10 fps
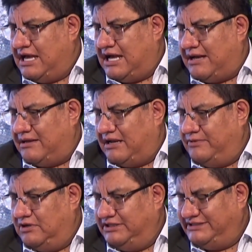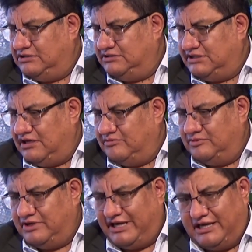a la violencia contra la
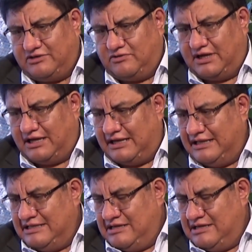mujer o a,